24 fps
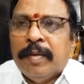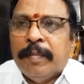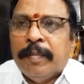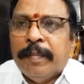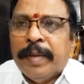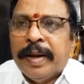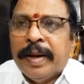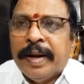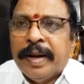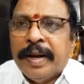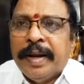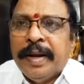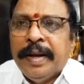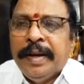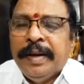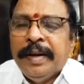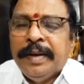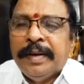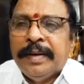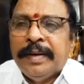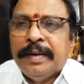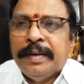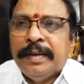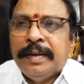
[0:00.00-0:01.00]
మరి
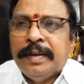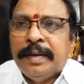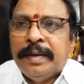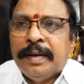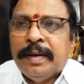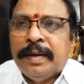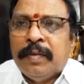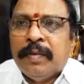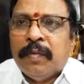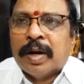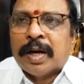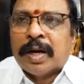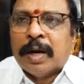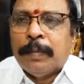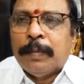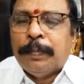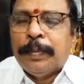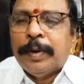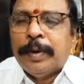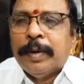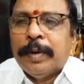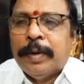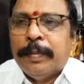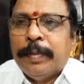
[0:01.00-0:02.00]

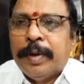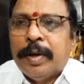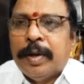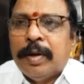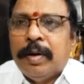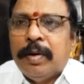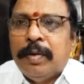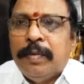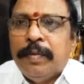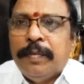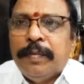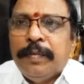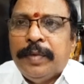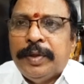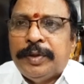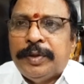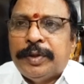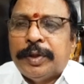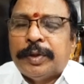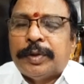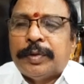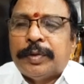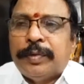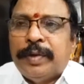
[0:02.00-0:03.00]
ఒకప్పుడు మిగులు
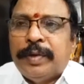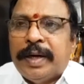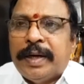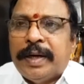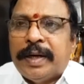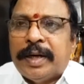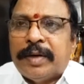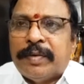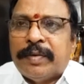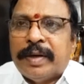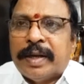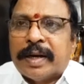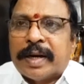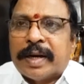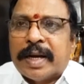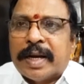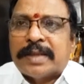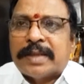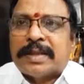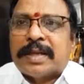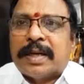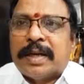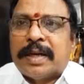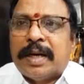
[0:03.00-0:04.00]
విద్యుత్ ఉండేటటువంటి
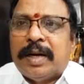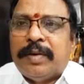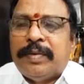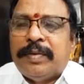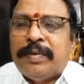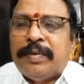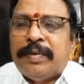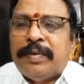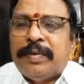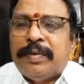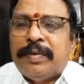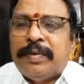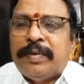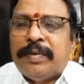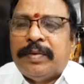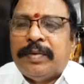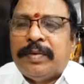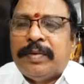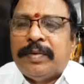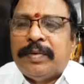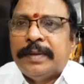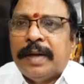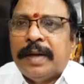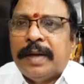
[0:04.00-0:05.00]
రాష్ట్రంగా ఉండేది
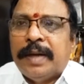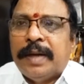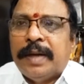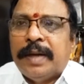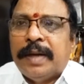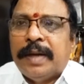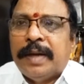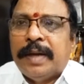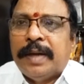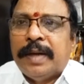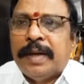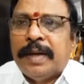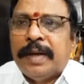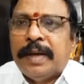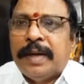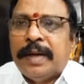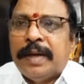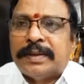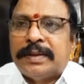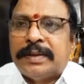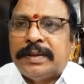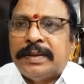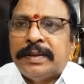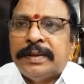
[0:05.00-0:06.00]

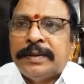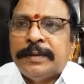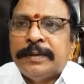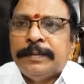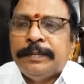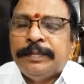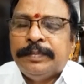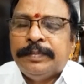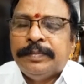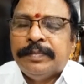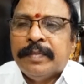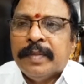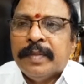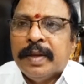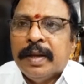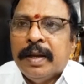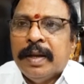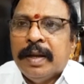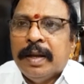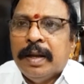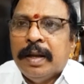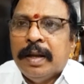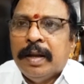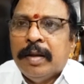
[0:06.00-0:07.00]
ఆంధ్రప్రదేశ్
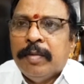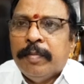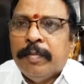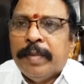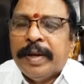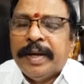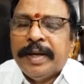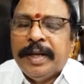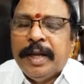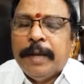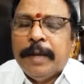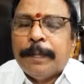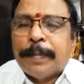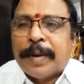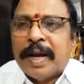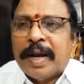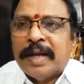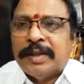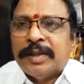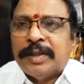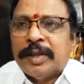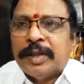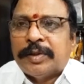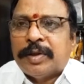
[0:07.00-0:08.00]
మరి ఈ
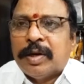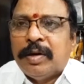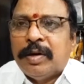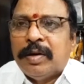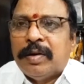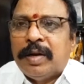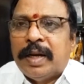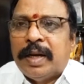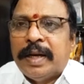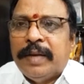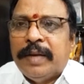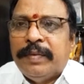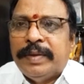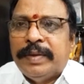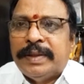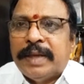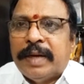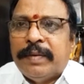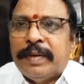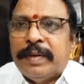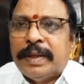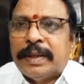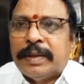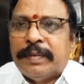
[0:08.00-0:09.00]
ప్రాజెక్టులు కానీ
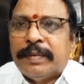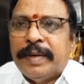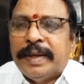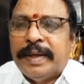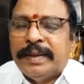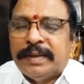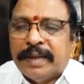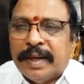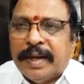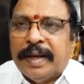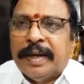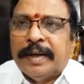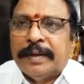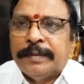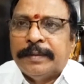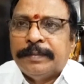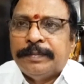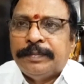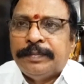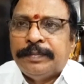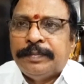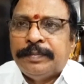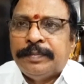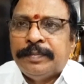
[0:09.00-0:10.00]
విజయవంతమైతే
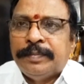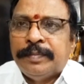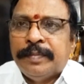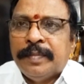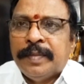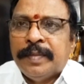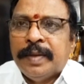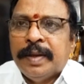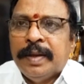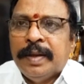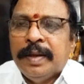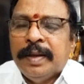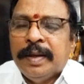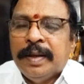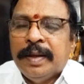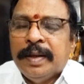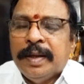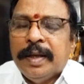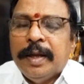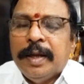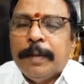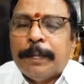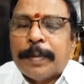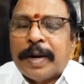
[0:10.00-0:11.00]

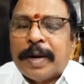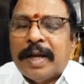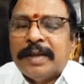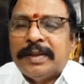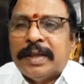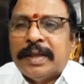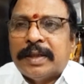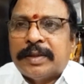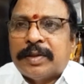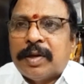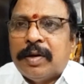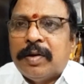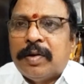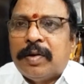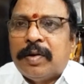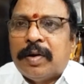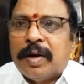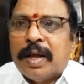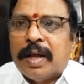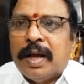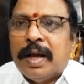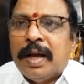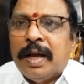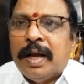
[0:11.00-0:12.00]
ఈ ప్రాజెక్టులు
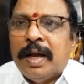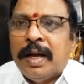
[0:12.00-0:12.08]
కూడా